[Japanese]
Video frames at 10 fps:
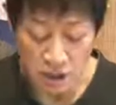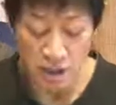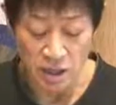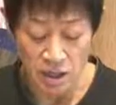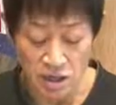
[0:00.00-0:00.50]

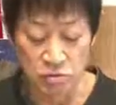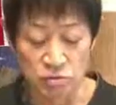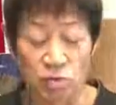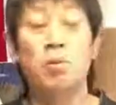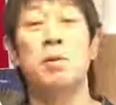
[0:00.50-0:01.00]
えー、言える
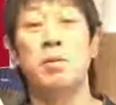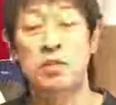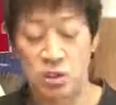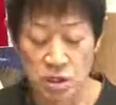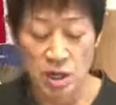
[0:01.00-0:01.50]
と思いま
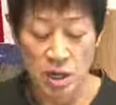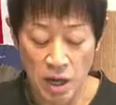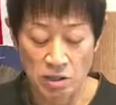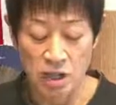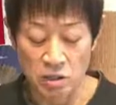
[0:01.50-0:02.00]
す、は
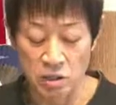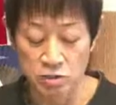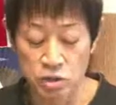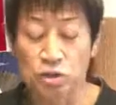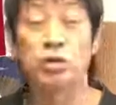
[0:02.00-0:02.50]
い、
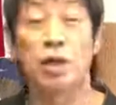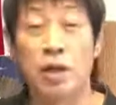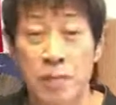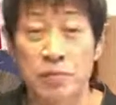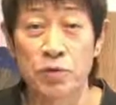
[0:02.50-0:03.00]
1927
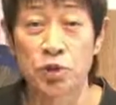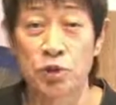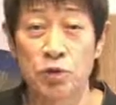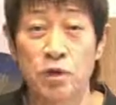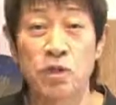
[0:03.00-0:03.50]
年
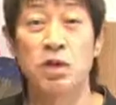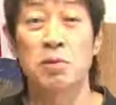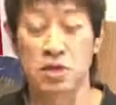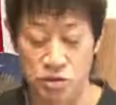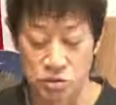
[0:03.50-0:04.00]
昭和になり
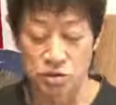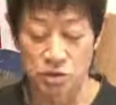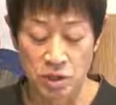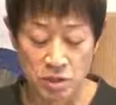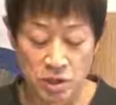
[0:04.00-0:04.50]
ます昭
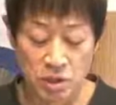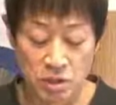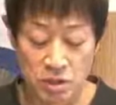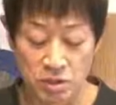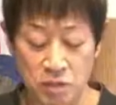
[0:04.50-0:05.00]
和2年に
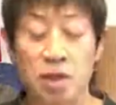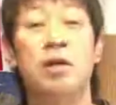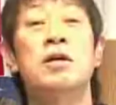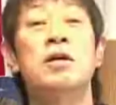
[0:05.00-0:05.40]
なって、